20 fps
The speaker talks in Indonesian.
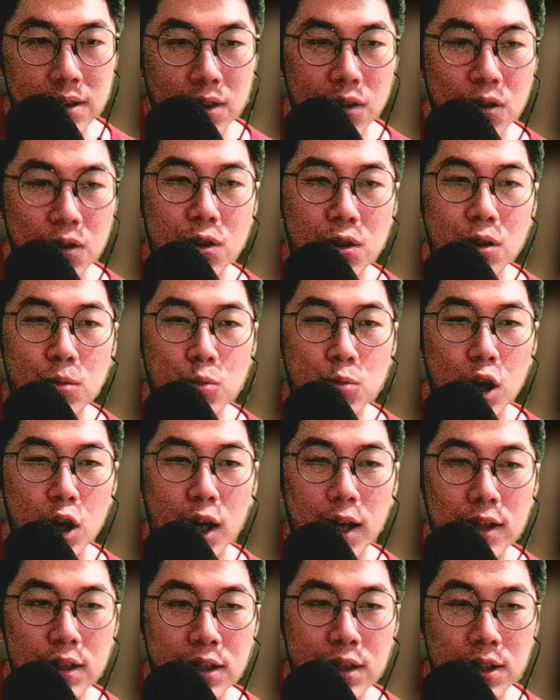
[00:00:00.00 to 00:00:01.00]
Oh,
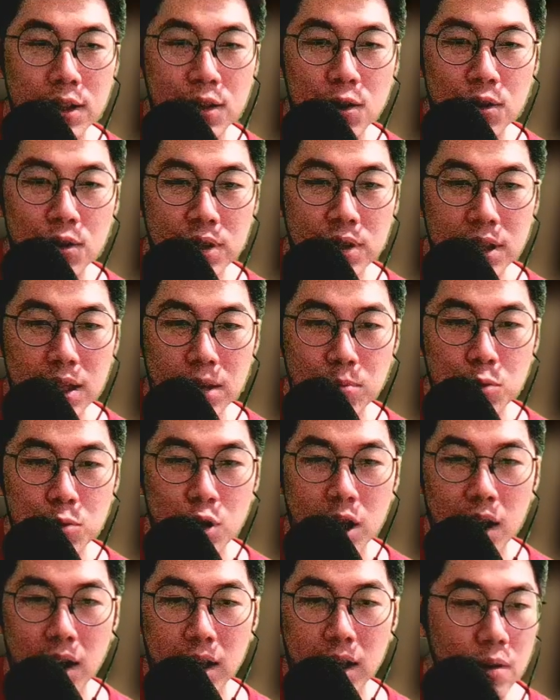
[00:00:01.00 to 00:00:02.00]
buat ini doang ya,
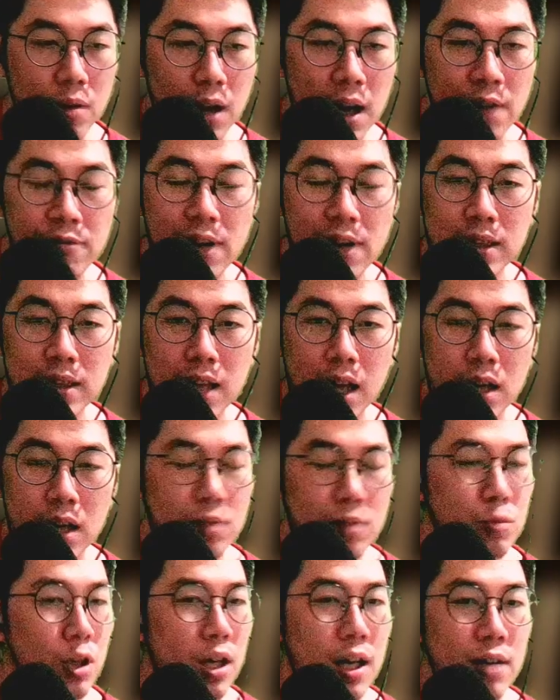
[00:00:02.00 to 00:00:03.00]
buat avatar
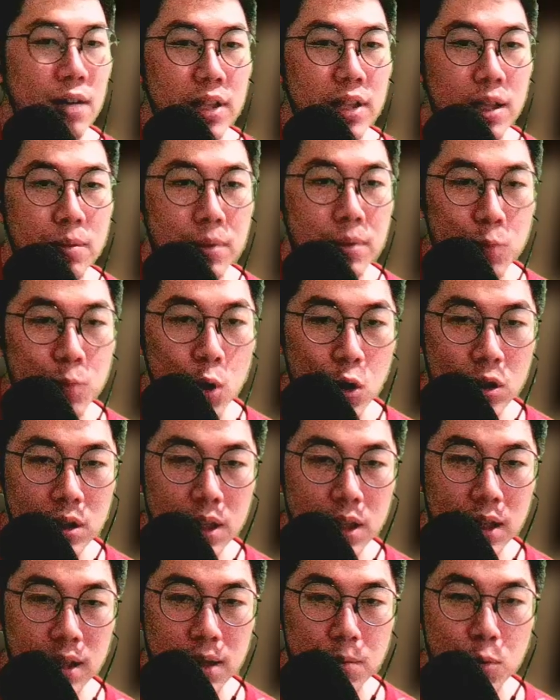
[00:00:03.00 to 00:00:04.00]
ya, bukan avatar apa
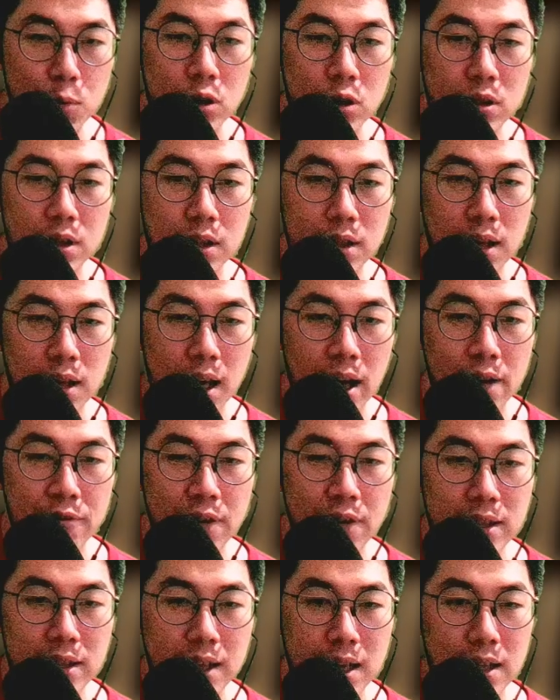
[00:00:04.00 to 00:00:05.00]
border ya, bordernya
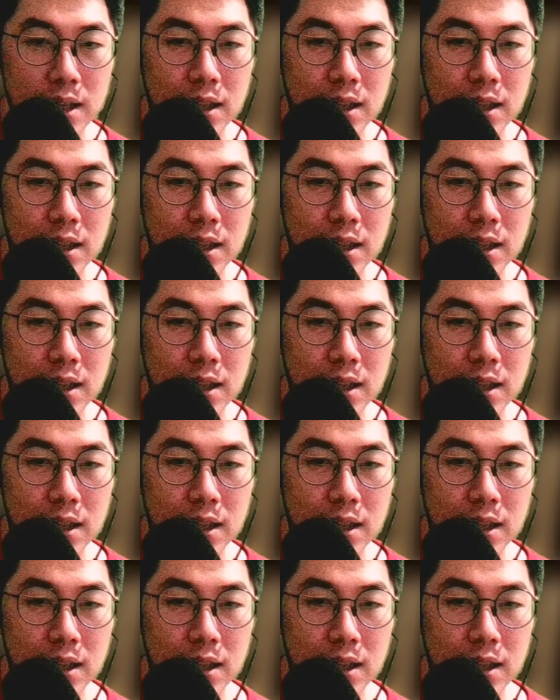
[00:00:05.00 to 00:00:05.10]
avatar ya.